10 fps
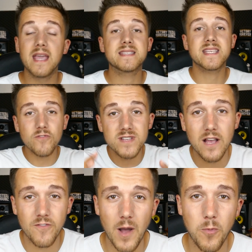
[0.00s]
Et si vous
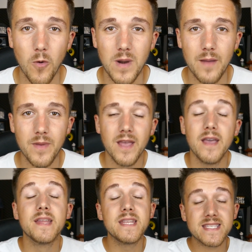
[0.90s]
avez un problème,
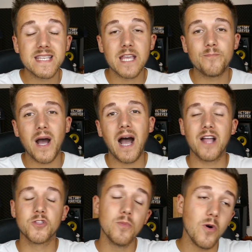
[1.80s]
n'hésitez pas
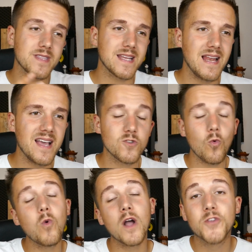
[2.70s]
à demander de l'aide
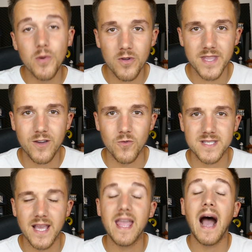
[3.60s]
ou à demander
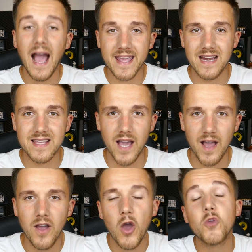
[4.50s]
conseil à
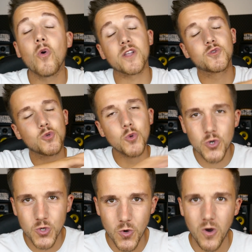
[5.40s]
quelqu'un, il y aura
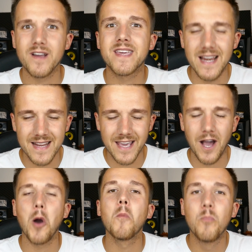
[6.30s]
toujours
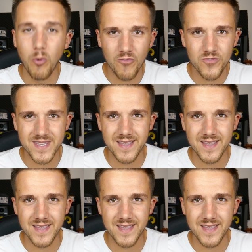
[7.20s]
quelqu'un pour vous